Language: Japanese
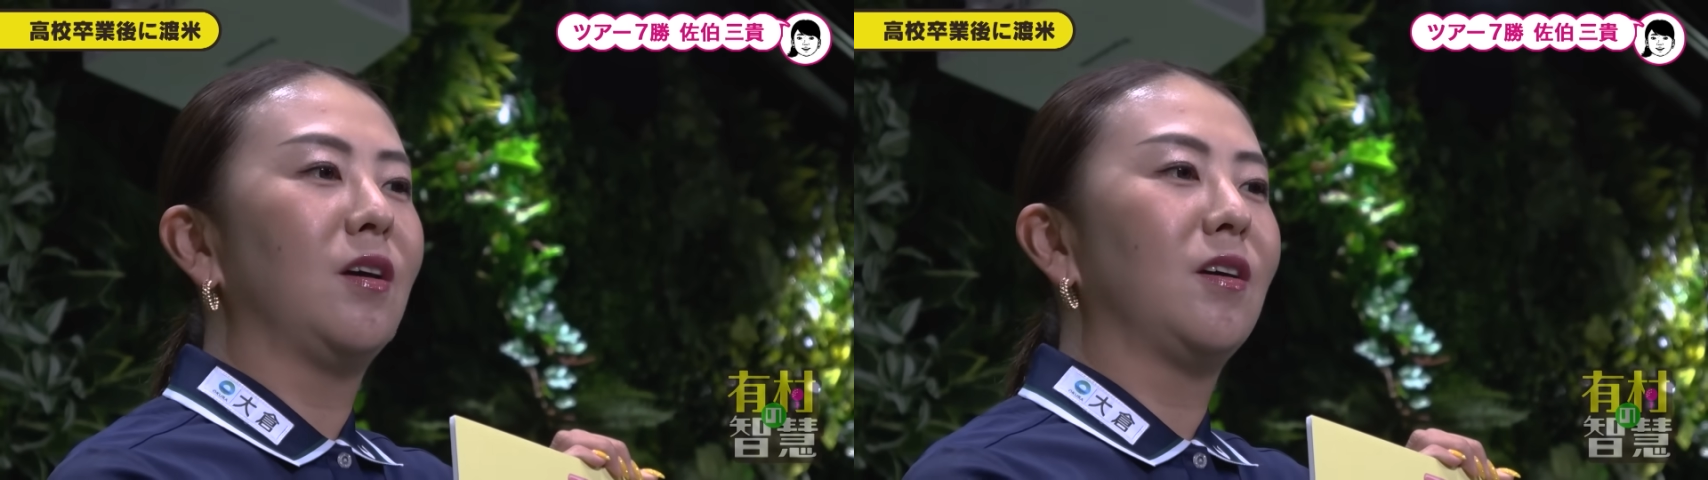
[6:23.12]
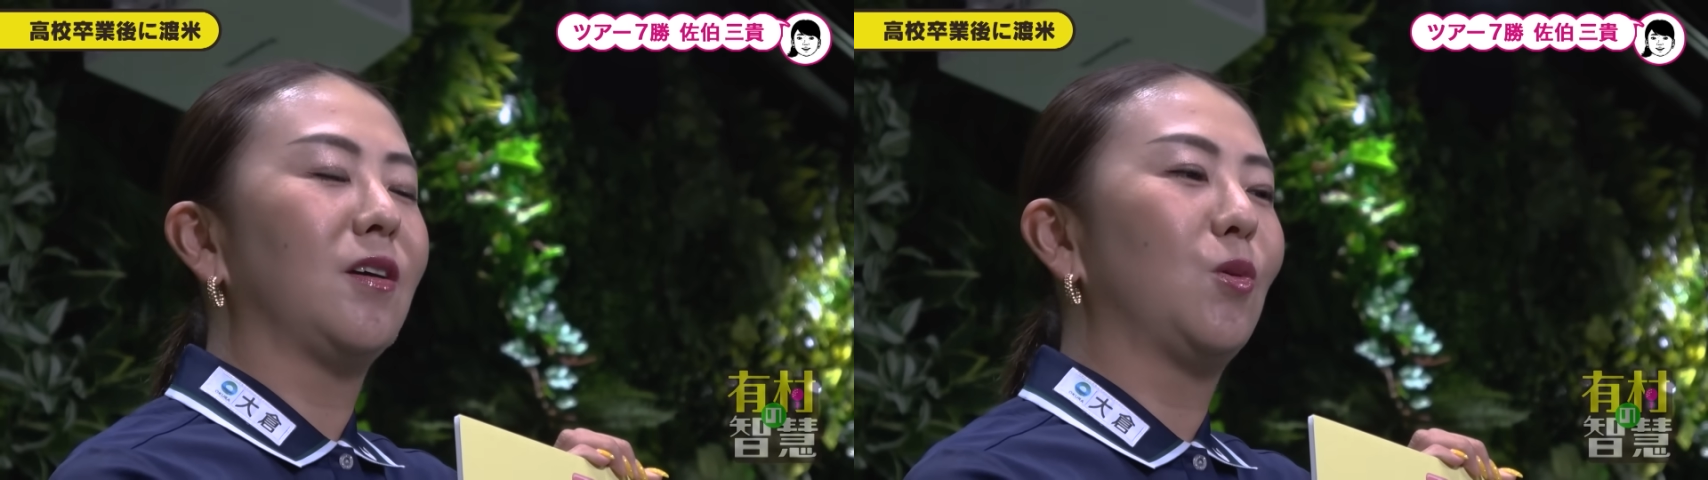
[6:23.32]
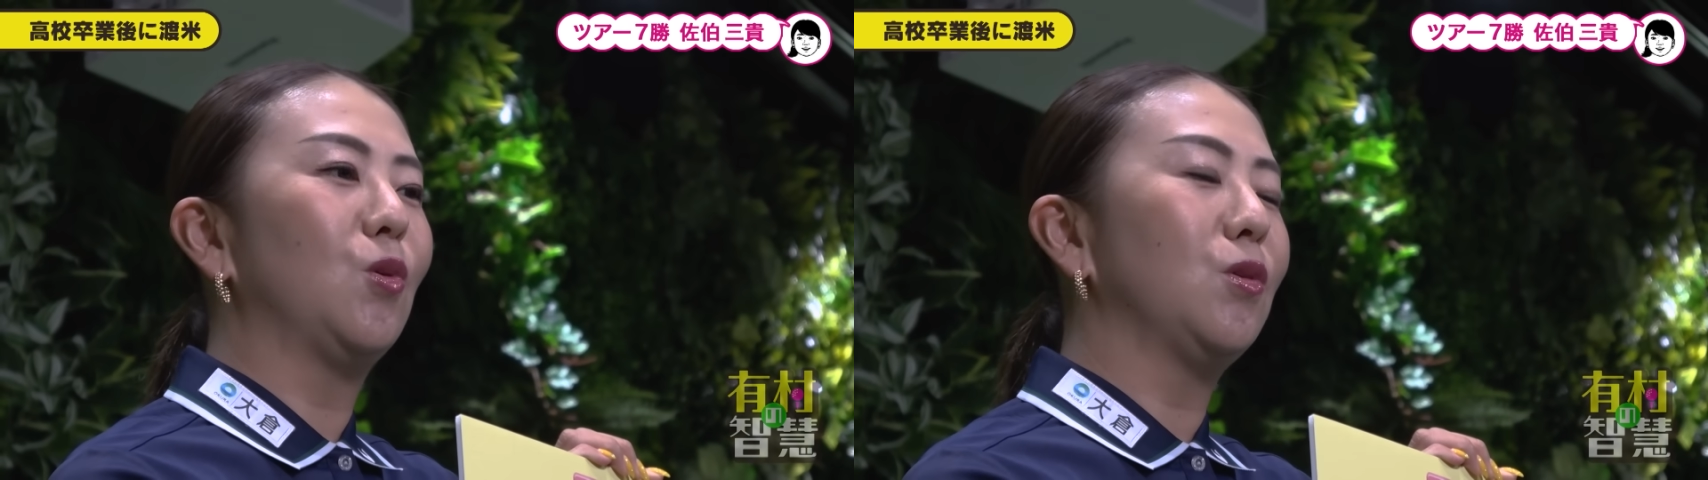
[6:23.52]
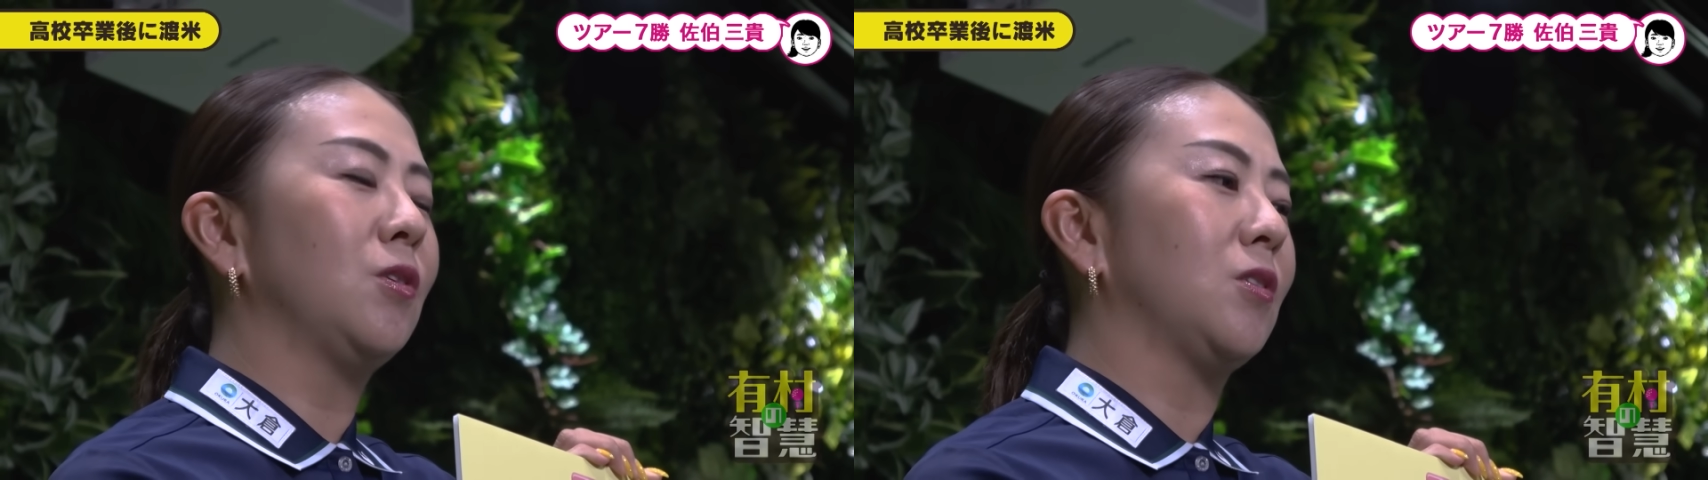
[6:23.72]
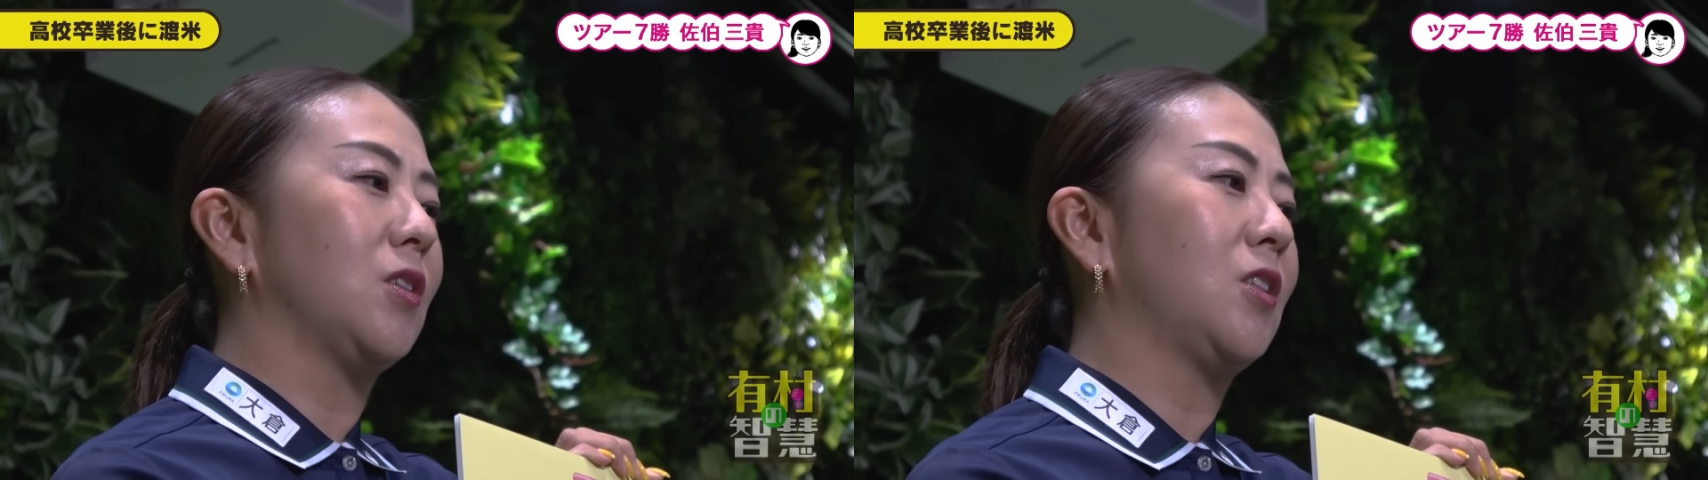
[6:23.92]
うん、
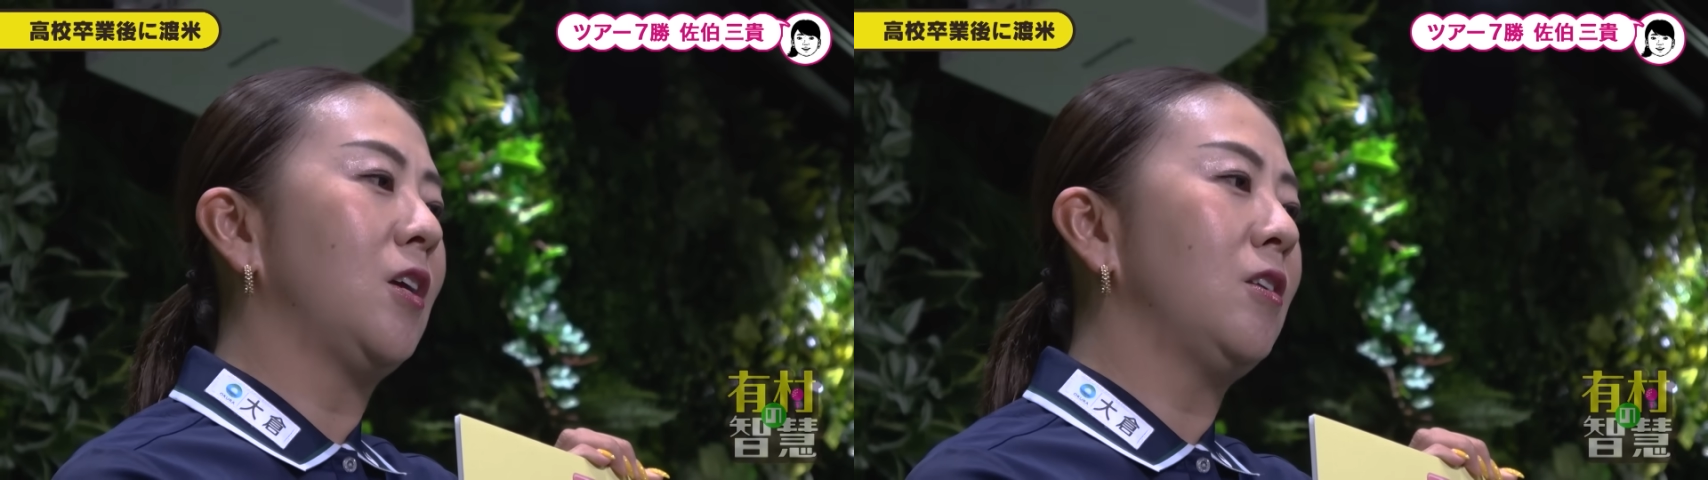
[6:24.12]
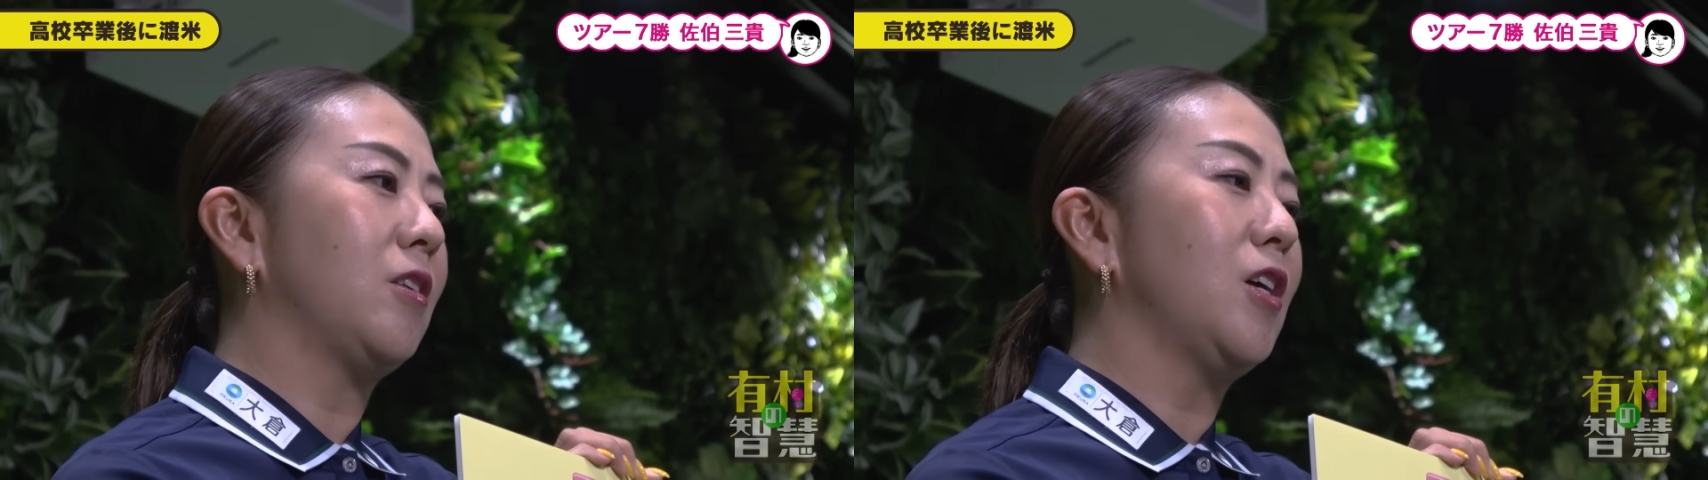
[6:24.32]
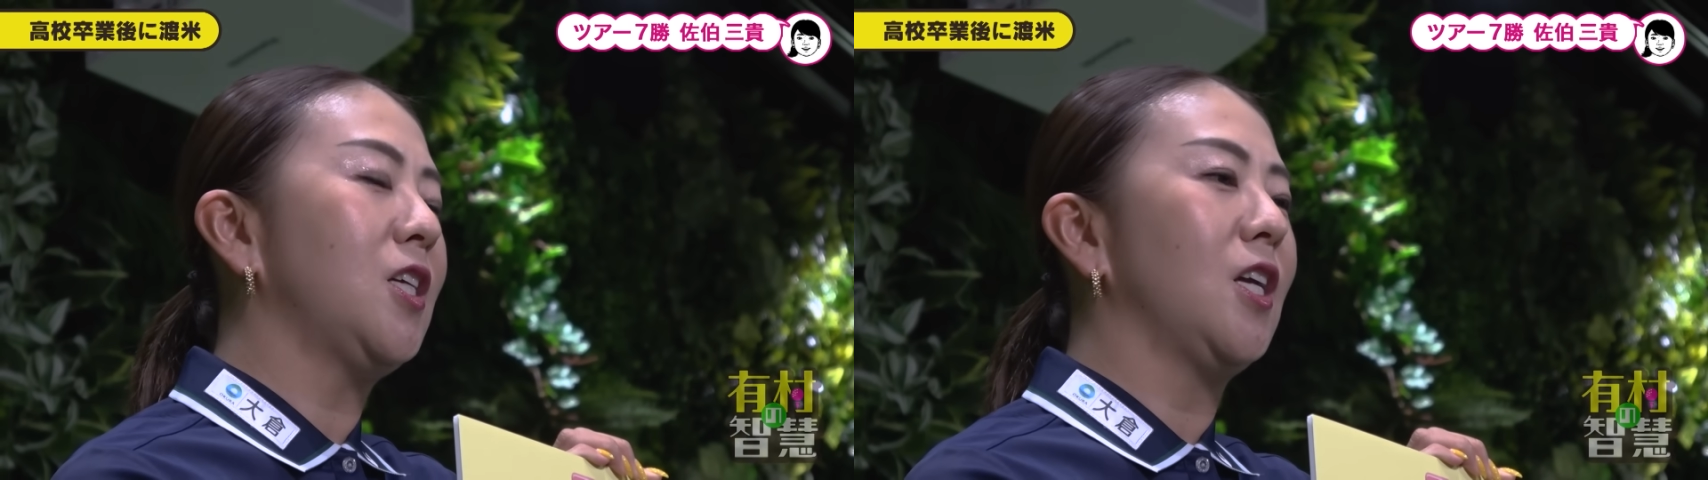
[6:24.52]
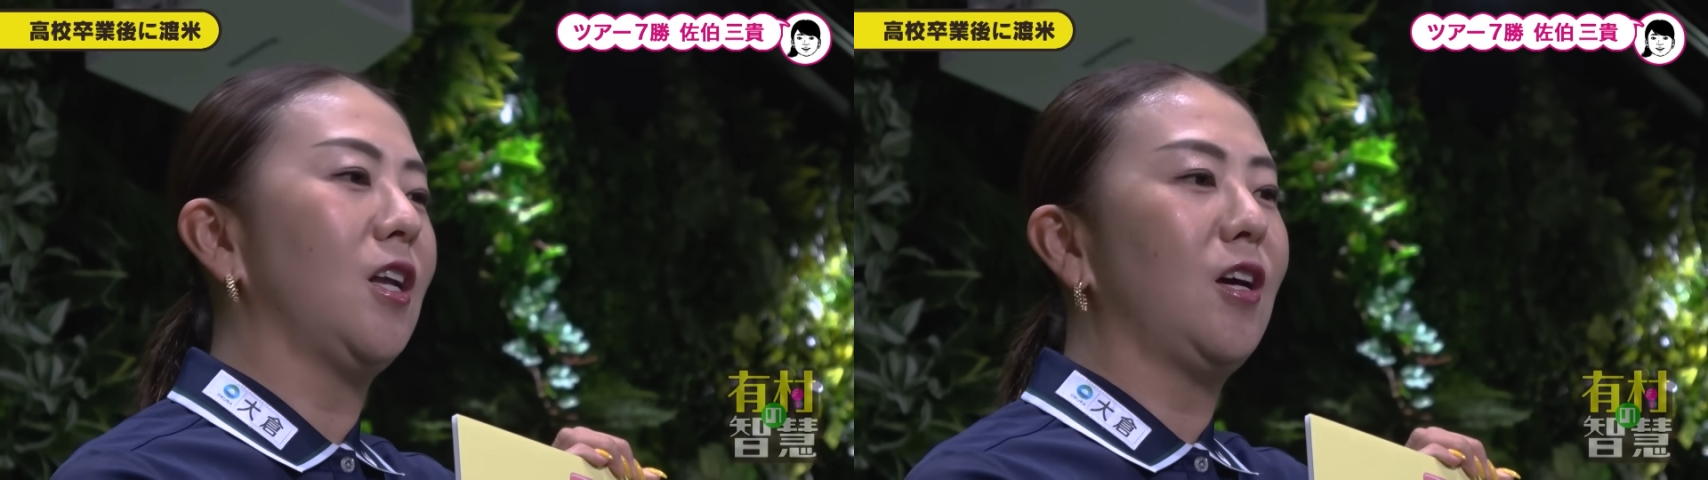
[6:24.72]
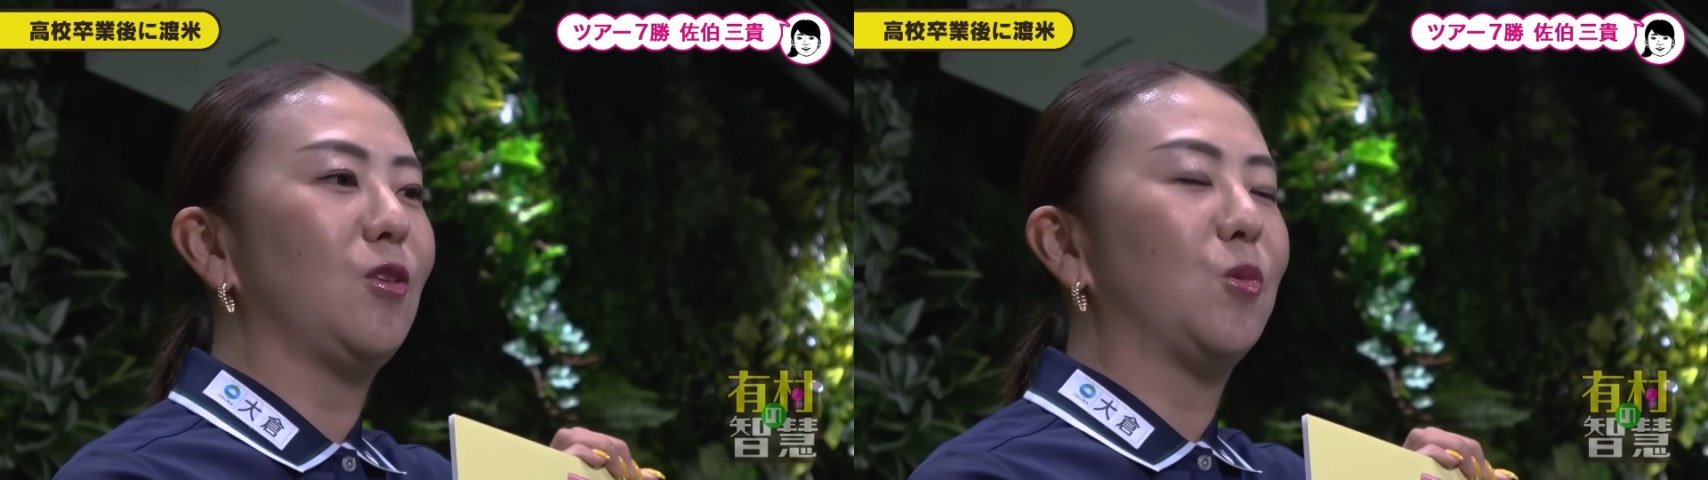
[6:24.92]
ゴルフできて
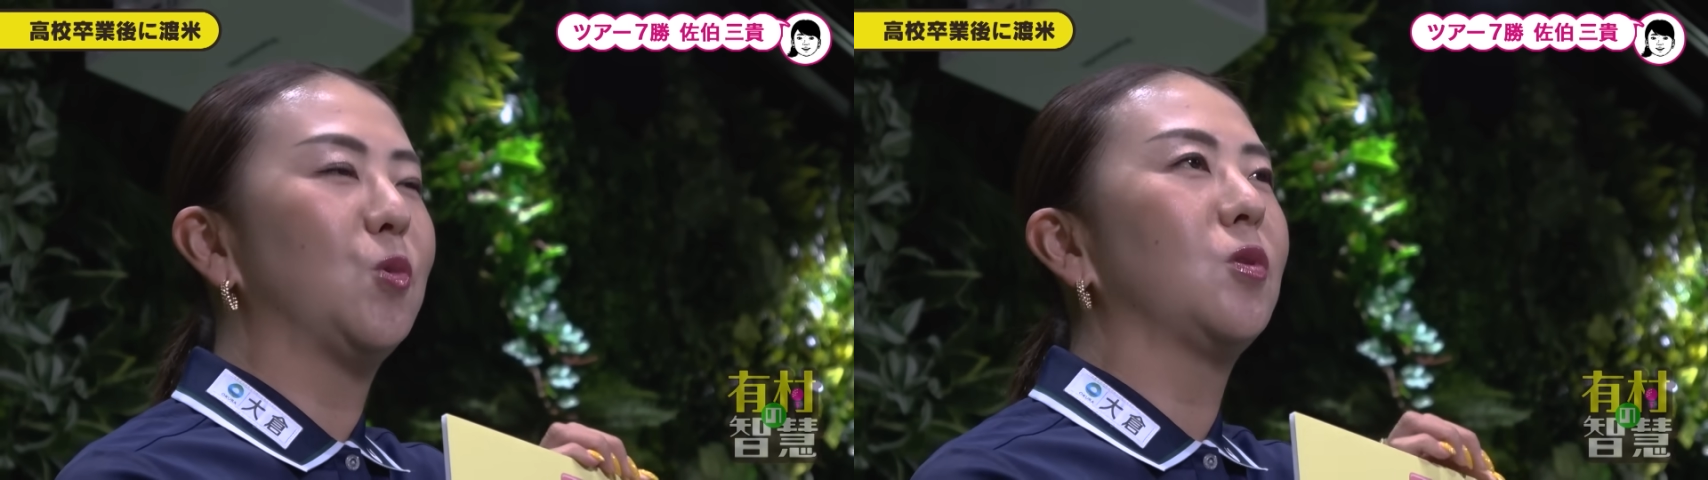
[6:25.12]
ないと思っ